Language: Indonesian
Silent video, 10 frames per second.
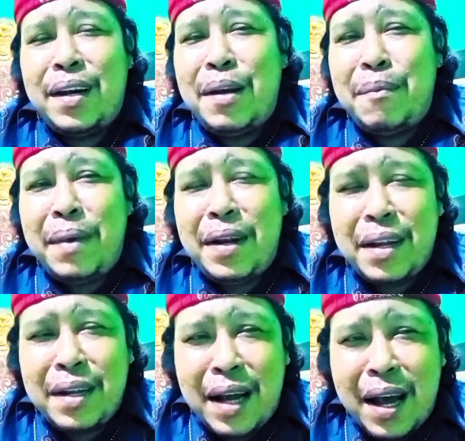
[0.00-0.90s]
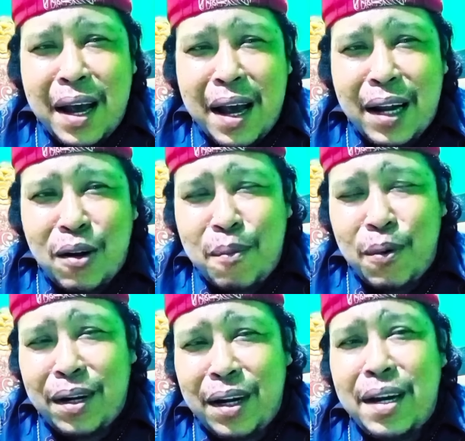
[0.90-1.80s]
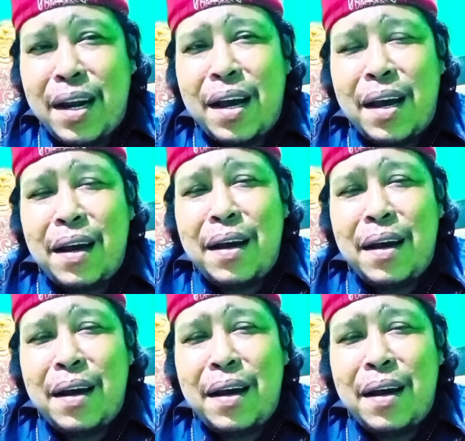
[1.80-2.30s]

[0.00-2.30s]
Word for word: diminta ataupun tidak